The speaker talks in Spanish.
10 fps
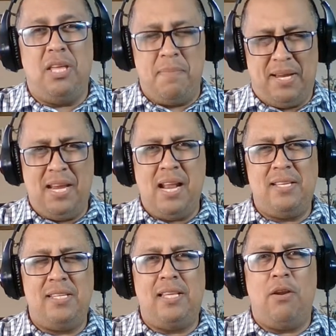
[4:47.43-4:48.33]
¿Te
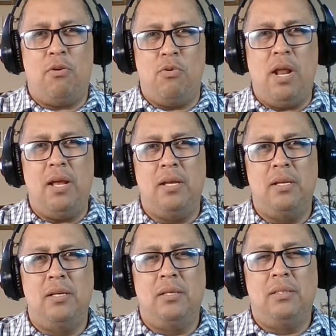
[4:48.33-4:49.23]
imaginas esta locura?
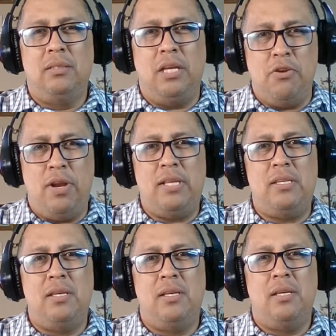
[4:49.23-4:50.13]

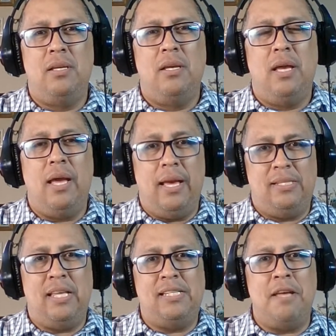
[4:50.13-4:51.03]
Señores,
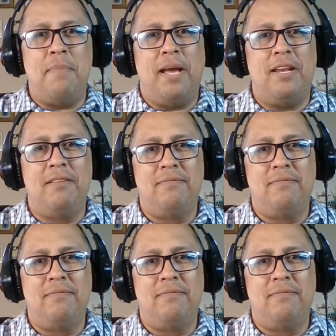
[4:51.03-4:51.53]
esta es la imagen.